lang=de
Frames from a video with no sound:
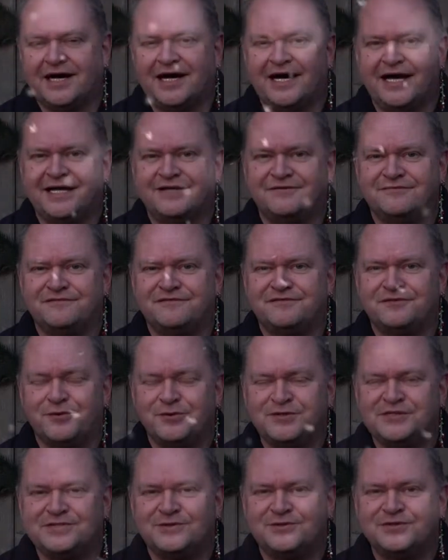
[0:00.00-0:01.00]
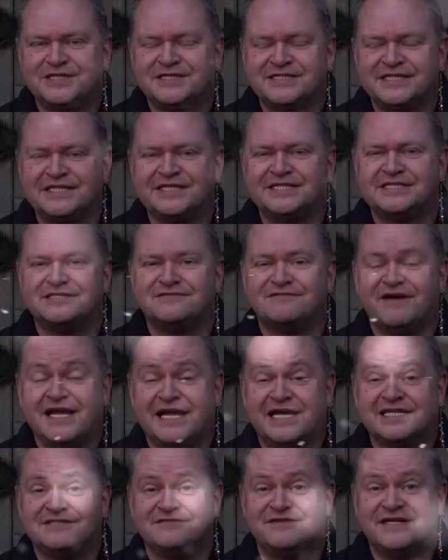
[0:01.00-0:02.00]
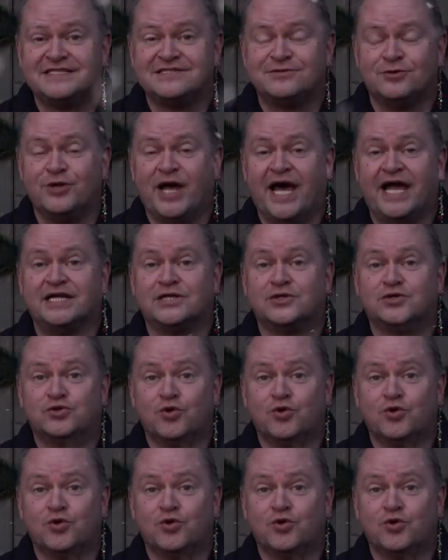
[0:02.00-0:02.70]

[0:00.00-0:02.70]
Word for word: ein frohes und gesegnetes Weihnachtsfest und einen